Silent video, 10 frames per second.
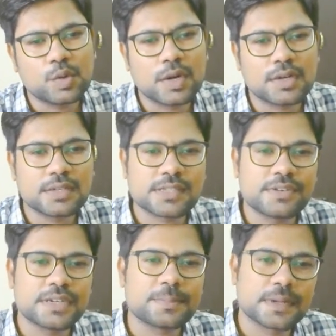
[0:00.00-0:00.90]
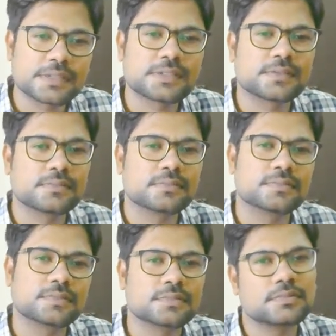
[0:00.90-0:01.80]
టూ హండ్రెడ్ అండ్ సెవెంటీ ప్లస్
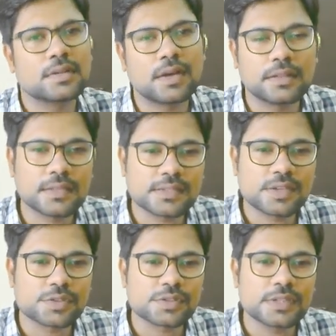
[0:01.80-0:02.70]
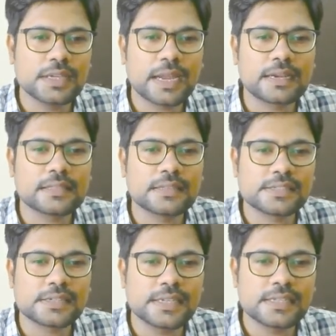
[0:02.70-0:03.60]
అందాజ్గా వస్తుంది అండ్ ద
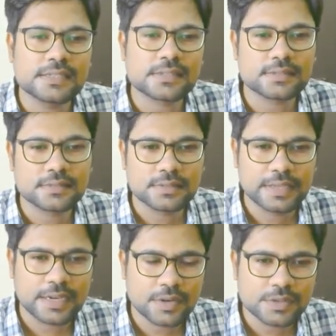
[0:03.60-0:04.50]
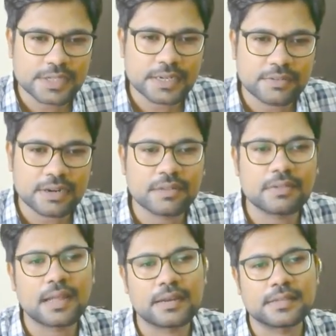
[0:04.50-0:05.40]
జర్నీ ఈస్ ఇక్కడ నుంచి ఇక్కడికి వెళ్ళడం
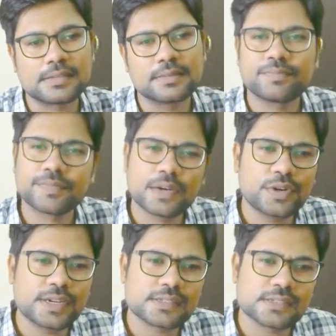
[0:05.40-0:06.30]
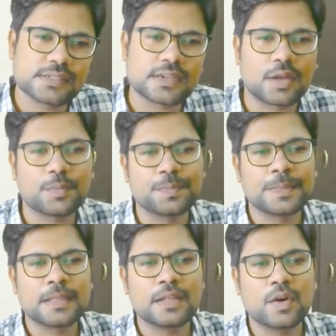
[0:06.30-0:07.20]
ఎలా అనేసి దట్ విల్ డిస్కస్ ఇట్ నౌ
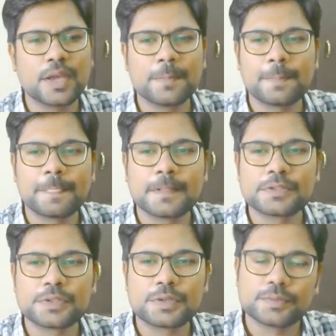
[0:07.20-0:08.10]
ఓకే సో